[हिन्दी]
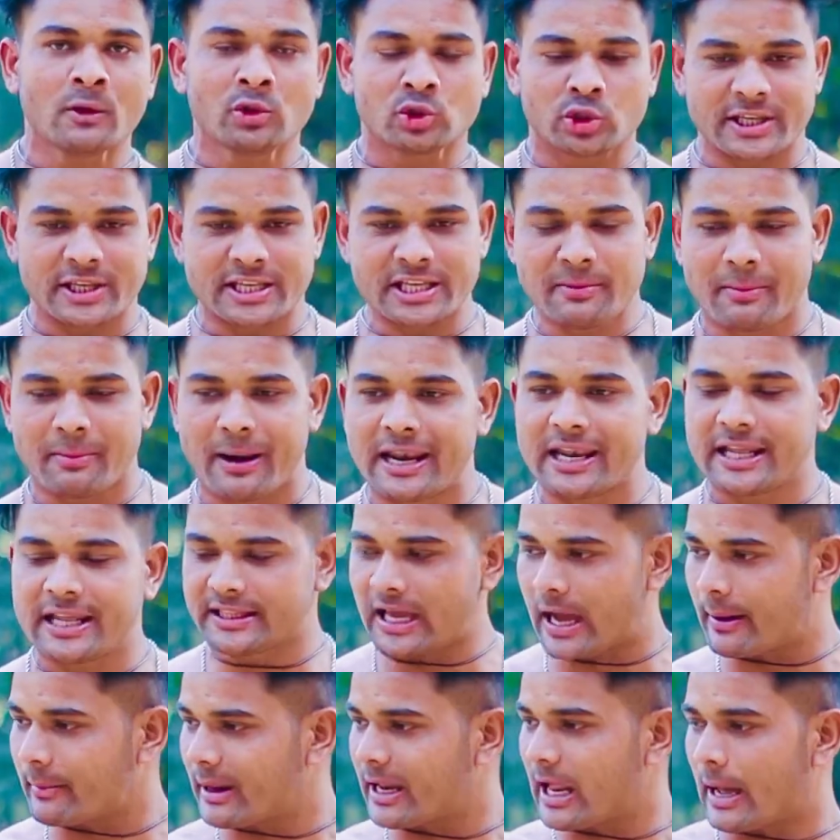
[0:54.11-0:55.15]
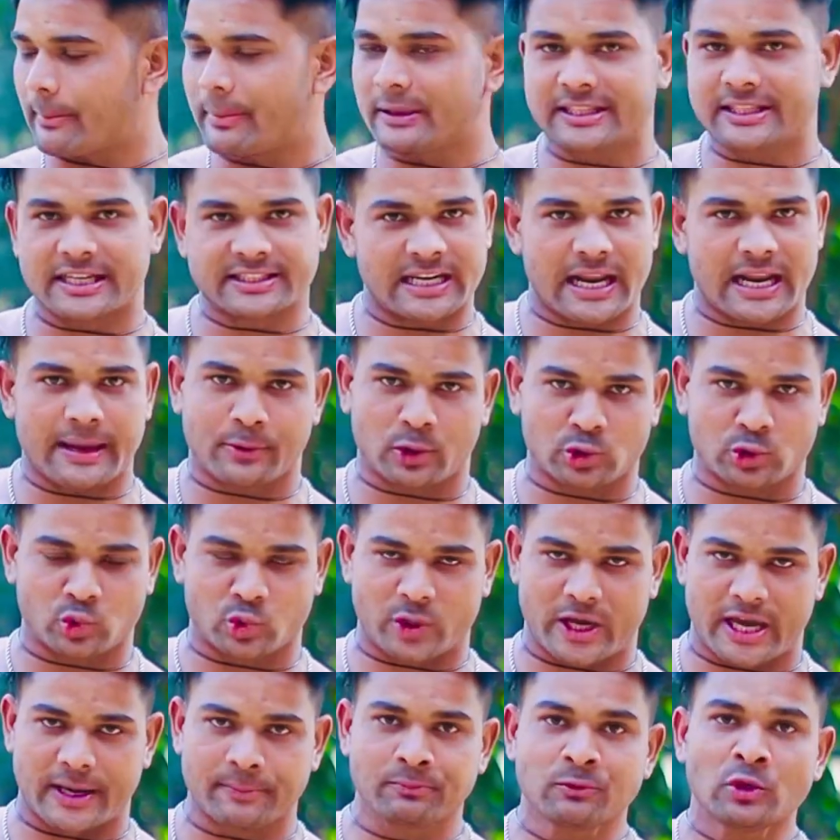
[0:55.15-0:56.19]
तो जैसे कि मान लेते हैं हमारे यहाँ पर दस रैप हो
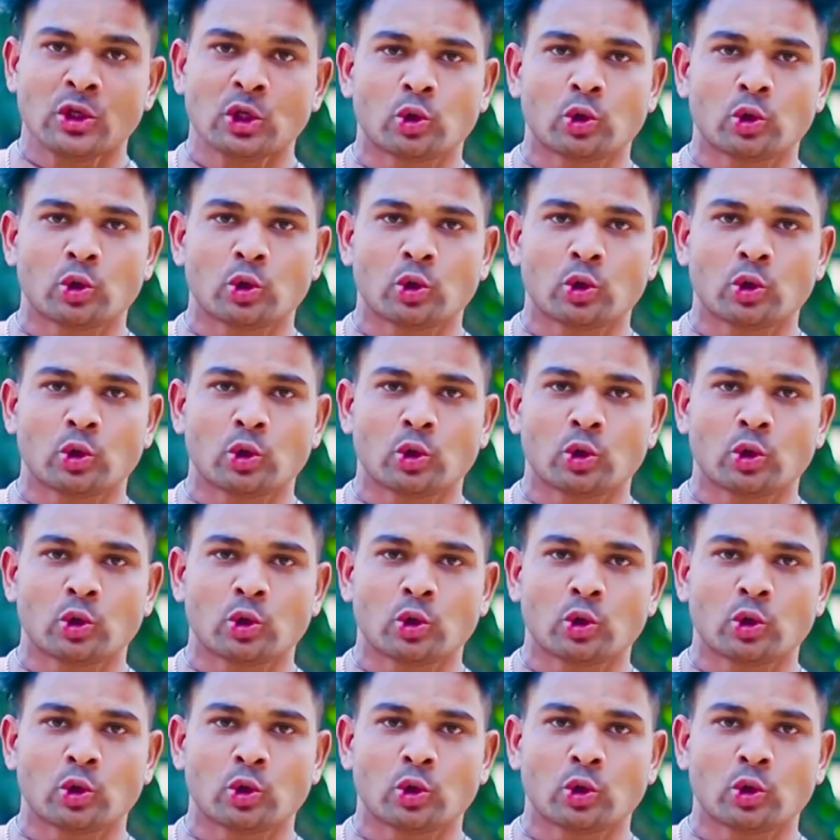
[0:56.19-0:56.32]
चुके हैं